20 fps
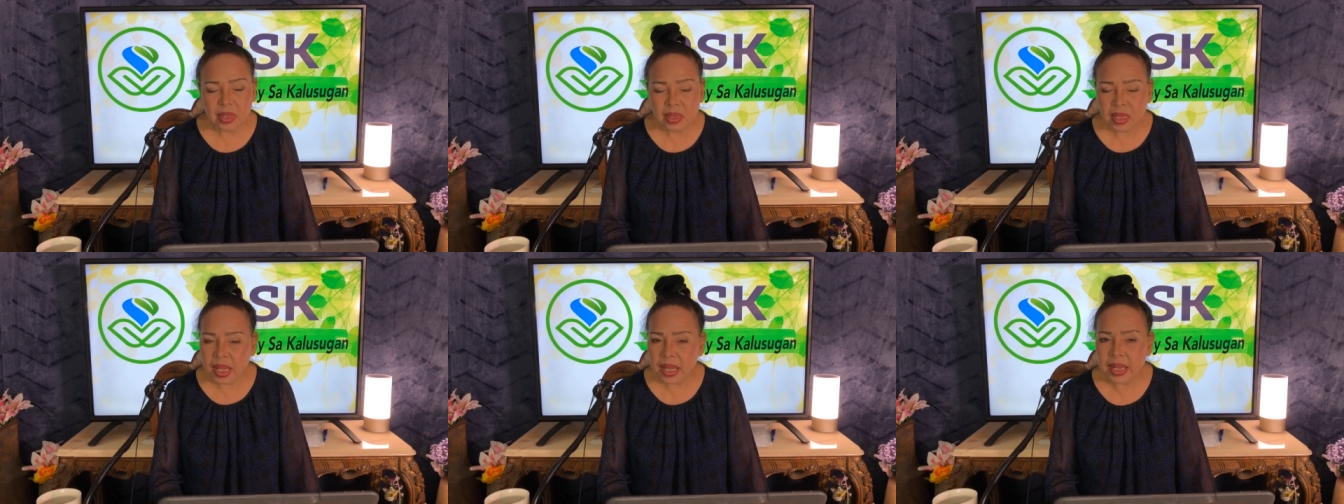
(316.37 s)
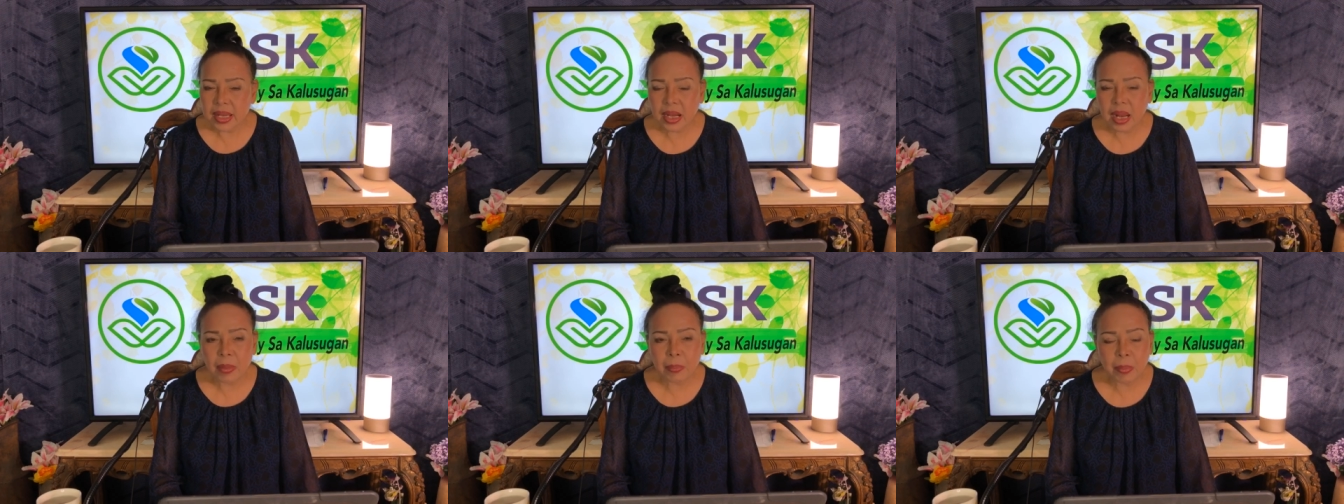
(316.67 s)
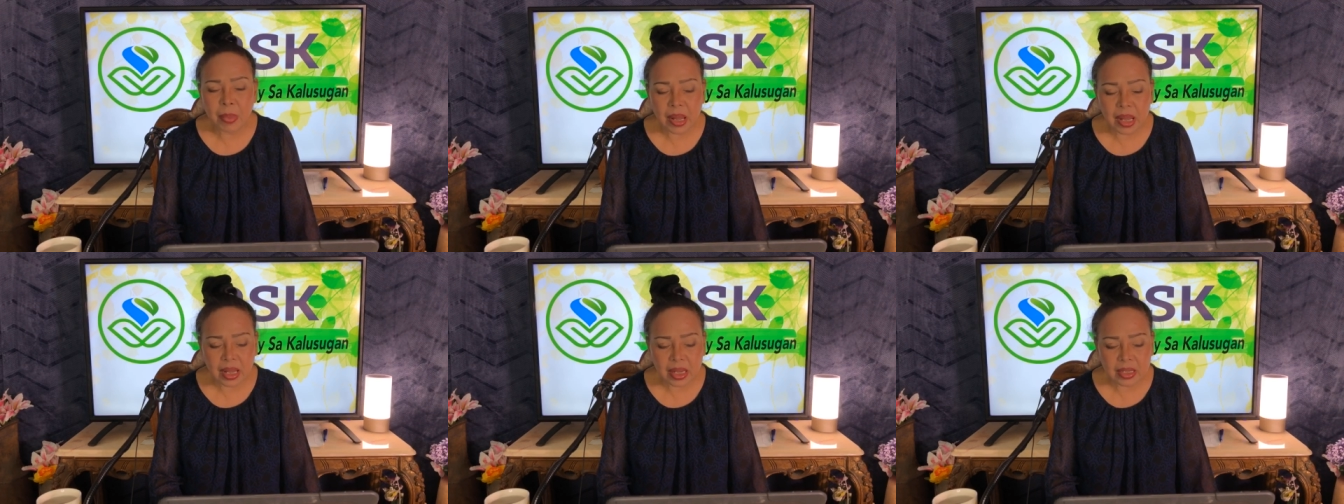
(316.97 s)

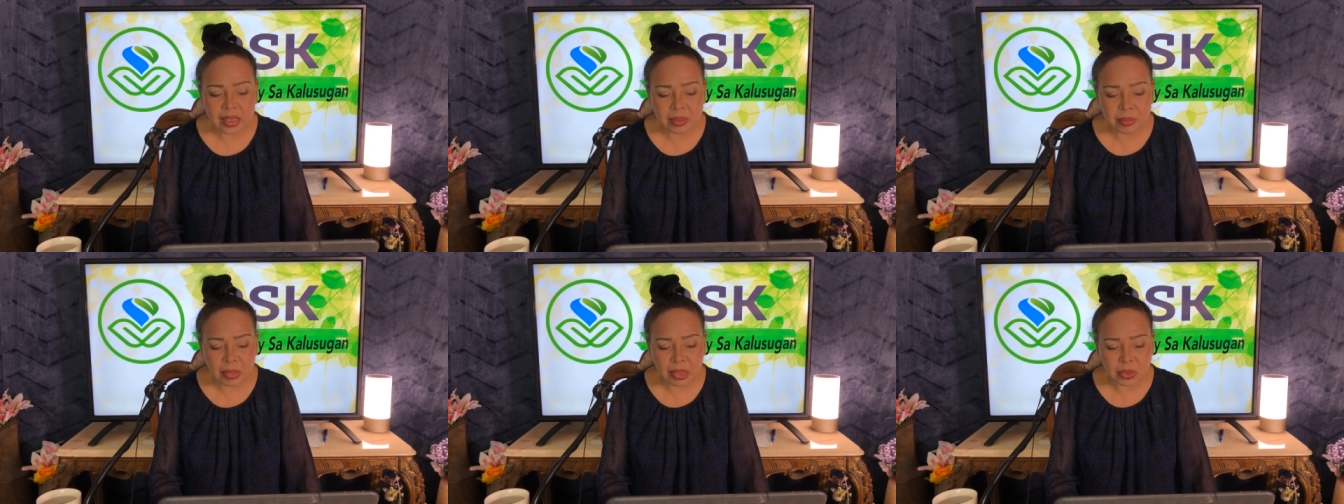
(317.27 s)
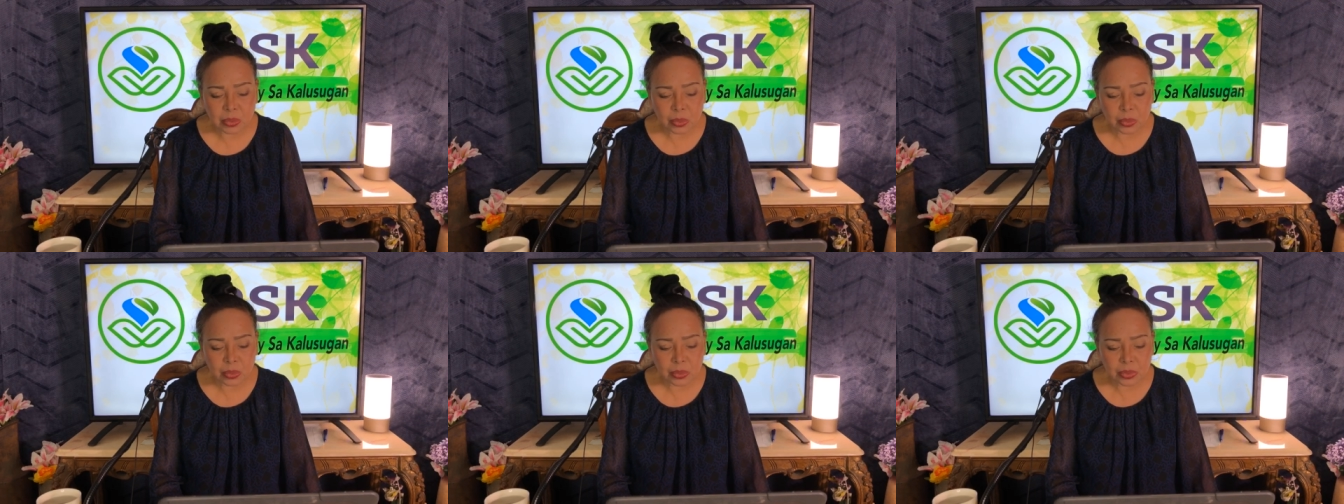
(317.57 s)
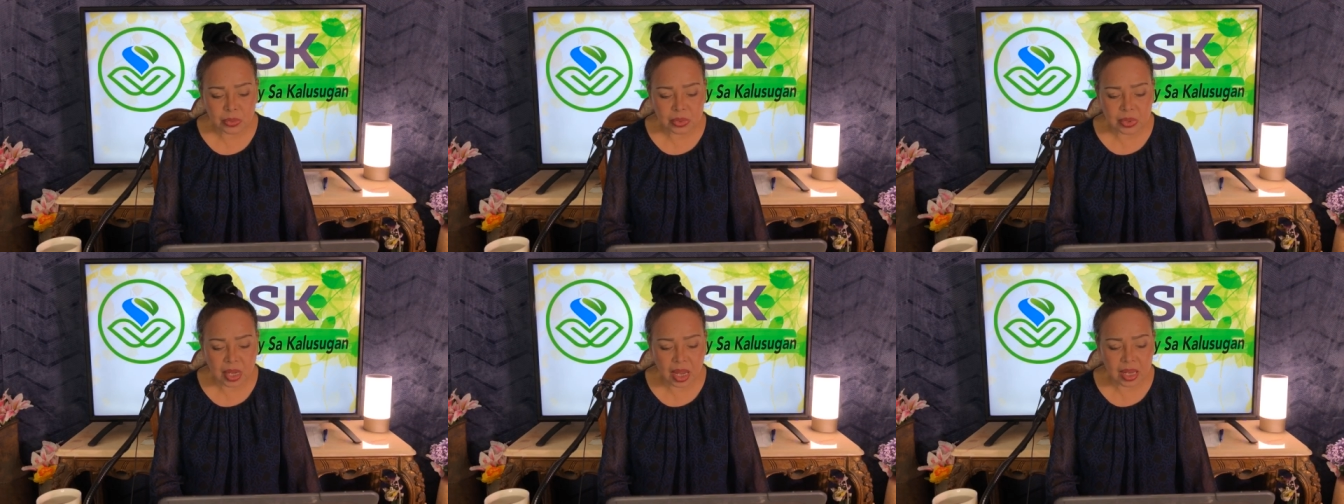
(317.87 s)
Nahirapan ka rin
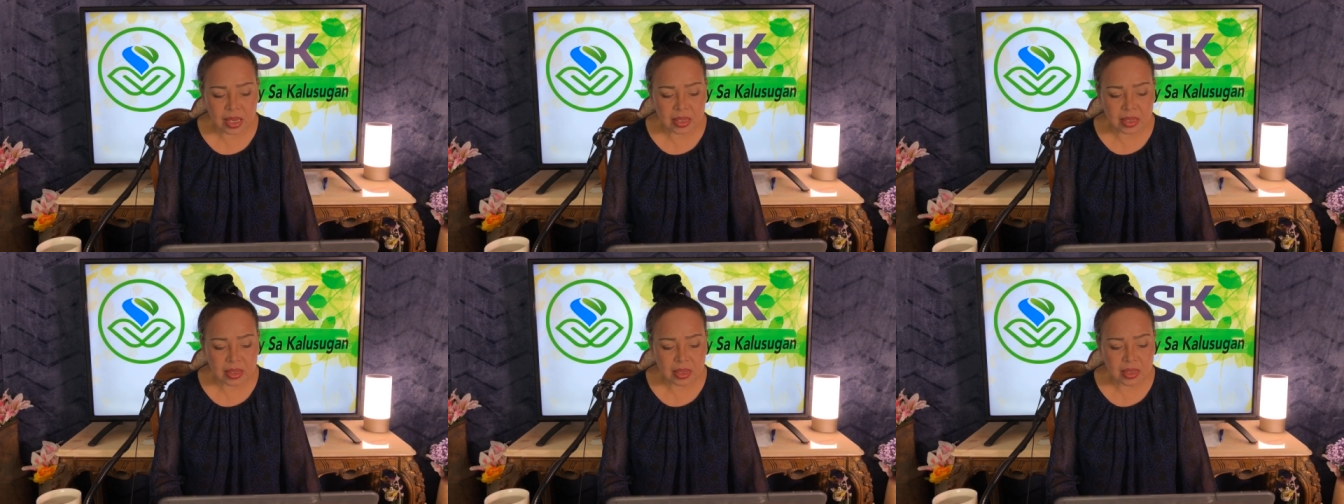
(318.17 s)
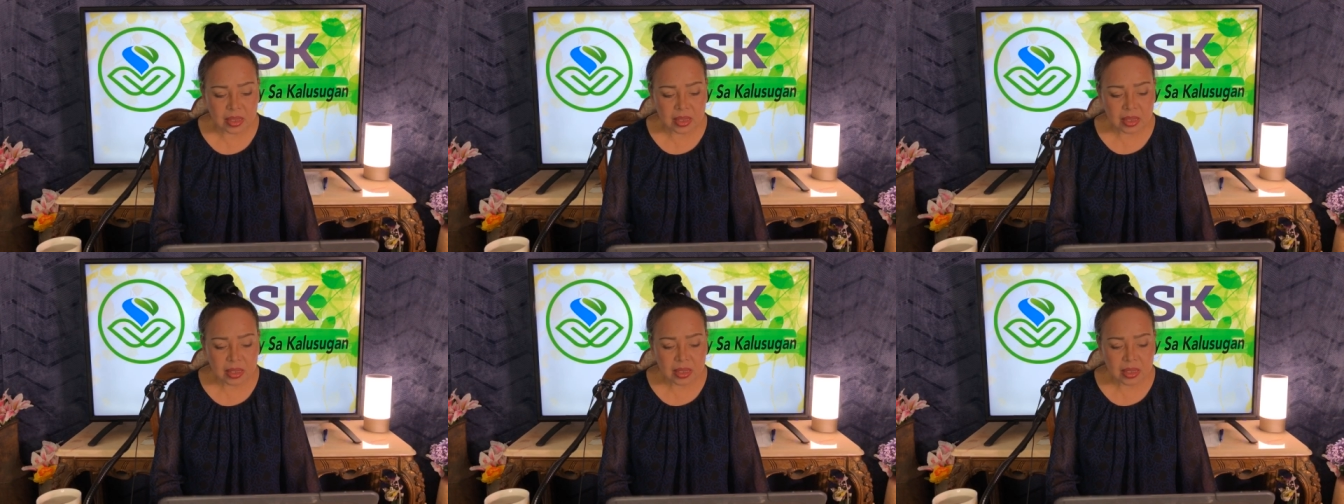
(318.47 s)
matulog dyan.